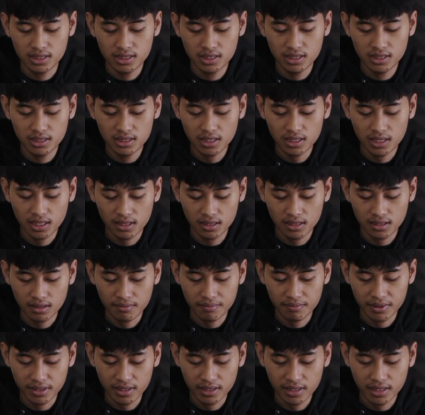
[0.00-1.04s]
ya di sini akan
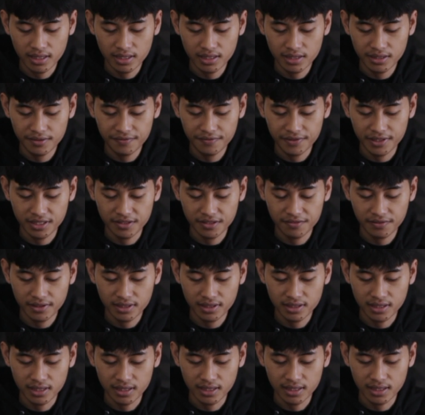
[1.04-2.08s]
ditampilkan
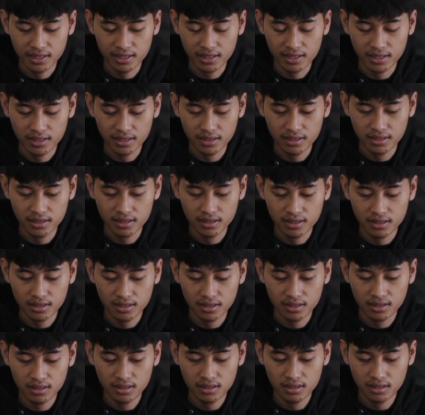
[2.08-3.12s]
event-event yang ada
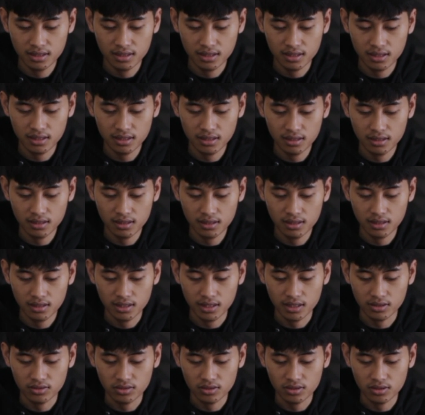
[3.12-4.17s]
di
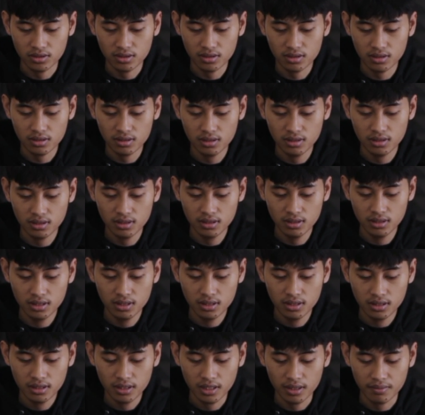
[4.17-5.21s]
Creator
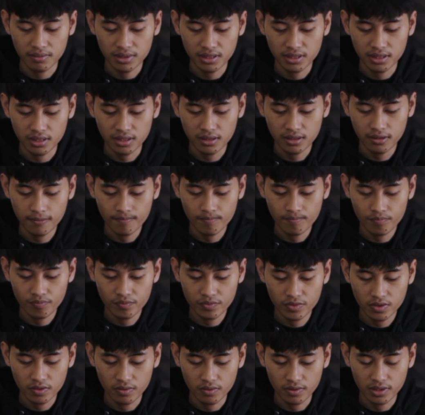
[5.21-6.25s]
Game ini ya
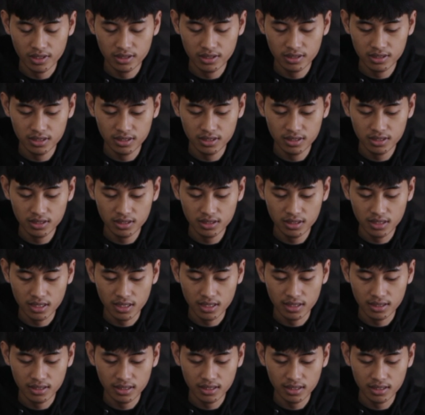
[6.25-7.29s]
oke di sini
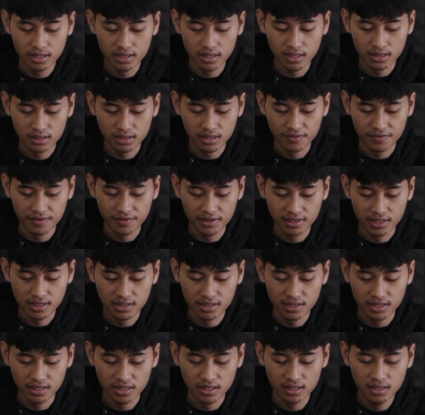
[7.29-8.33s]
ada di
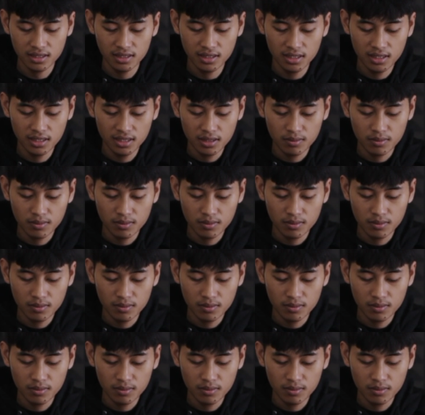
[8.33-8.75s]
aktivitas ini ya